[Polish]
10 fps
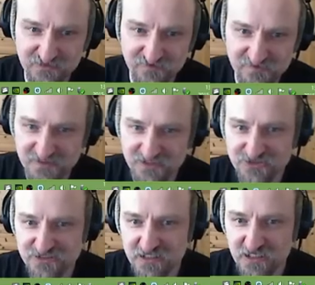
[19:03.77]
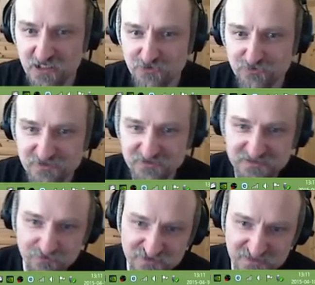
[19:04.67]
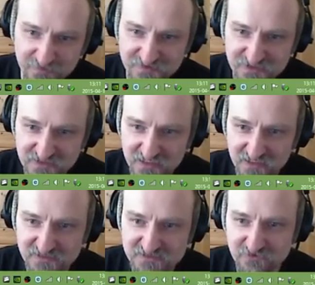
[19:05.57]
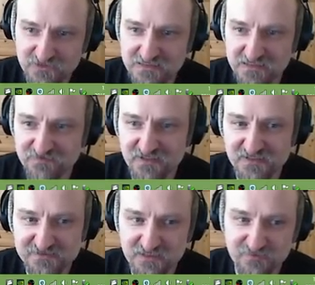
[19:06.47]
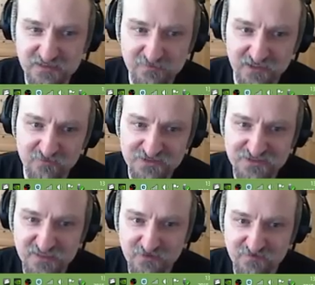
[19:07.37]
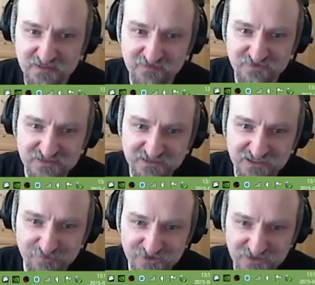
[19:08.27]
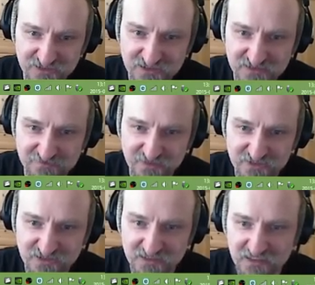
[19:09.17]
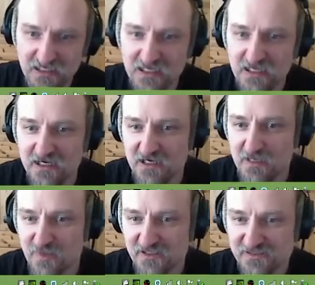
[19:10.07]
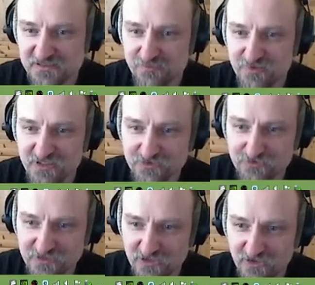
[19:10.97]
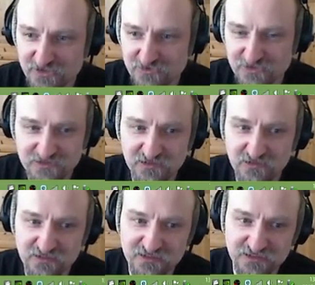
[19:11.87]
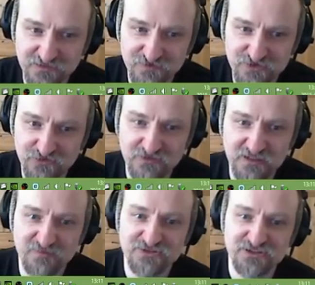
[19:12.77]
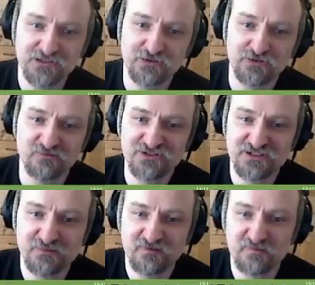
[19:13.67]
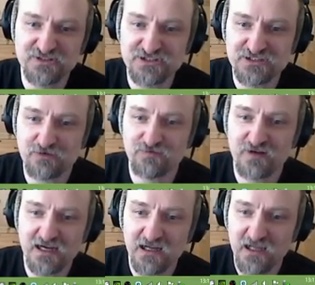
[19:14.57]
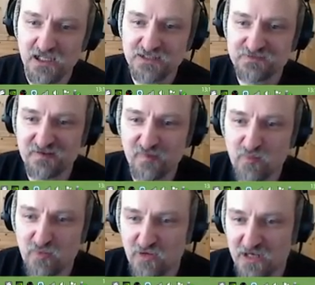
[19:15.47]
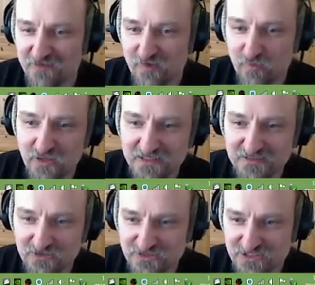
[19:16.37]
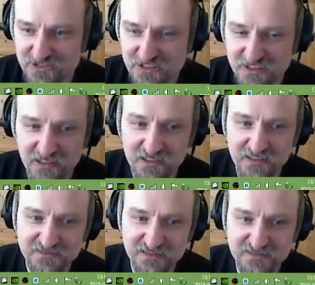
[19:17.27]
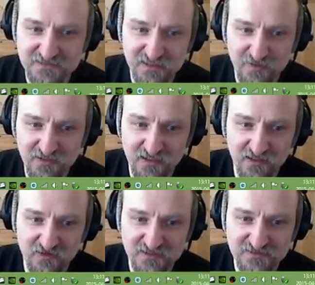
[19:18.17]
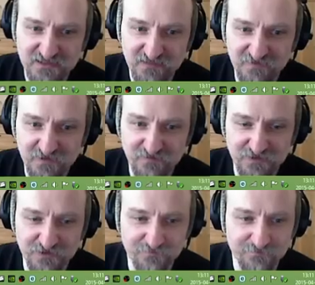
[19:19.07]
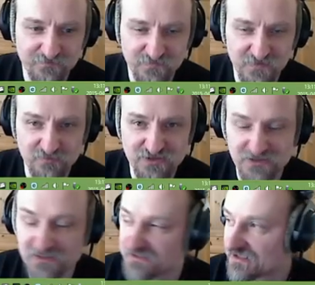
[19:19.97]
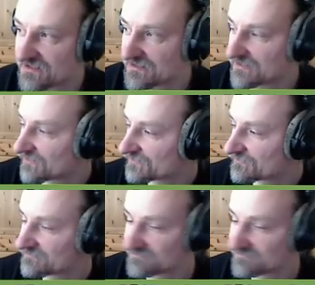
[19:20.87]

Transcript: do Wiedźmina 3, które zostały już zapowiedziane, ale są one nad wyraz skromne i mają być darmowe dla wszystkich posiadaczy egzemplarzy gry, ale plany CD Projektu nie kończą się tylko na nich. W ciągu najbliższego roku można bowiem liczyć na, uwaga, dwa fabula fabularne rozszerzenia. Serca z kamienia oraz krew i wino. Dobrze, że nie serce i rozum.